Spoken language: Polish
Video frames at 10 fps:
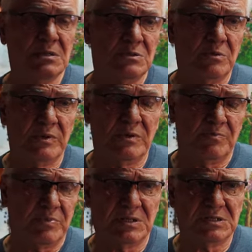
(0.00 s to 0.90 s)
I zrobi,
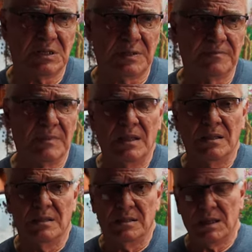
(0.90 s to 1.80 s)
pierwsze
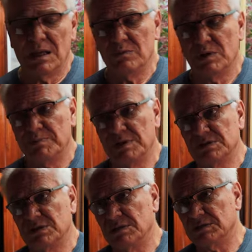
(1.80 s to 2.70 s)
radła,
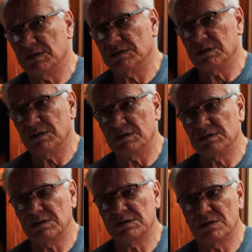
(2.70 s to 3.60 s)
pierwsze rzeczy,
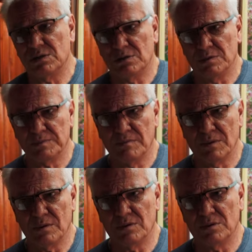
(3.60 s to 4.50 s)
narzędzie do,
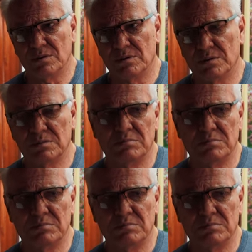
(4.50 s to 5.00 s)
do,